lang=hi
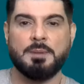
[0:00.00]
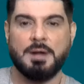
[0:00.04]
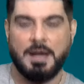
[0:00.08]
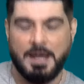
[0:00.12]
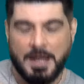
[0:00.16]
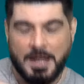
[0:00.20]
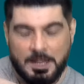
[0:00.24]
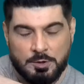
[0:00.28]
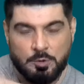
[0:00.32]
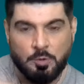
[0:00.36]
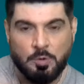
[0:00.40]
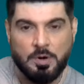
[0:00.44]

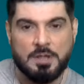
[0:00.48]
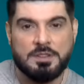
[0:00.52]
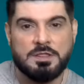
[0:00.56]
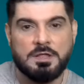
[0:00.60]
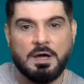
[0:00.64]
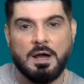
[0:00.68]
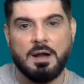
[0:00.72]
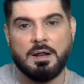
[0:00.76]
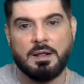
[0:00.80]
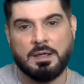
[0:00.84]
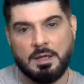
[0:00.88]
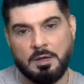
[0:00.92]
मिलाया थोड़ा सा
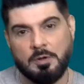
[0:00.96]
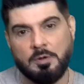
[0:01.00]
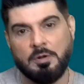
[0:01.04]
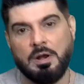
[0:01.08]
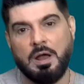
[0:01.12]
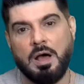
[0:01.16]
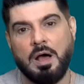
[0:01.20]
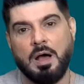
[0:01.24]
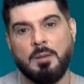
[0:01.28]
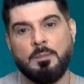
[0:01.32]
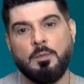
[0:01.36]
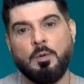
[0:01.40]
अरके
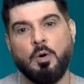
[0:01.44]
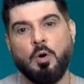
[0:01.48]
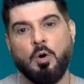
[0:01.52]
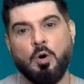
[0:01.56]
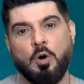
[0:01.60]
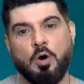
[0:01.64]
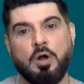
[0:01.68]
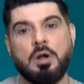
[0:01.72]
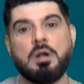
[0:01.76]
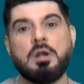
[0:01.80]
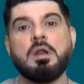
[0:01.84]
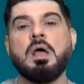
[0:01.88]
गुलाब
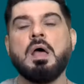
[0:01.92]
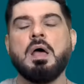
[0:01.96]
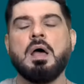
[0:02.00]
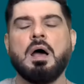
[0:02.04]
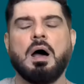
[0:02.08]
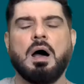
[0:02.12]
और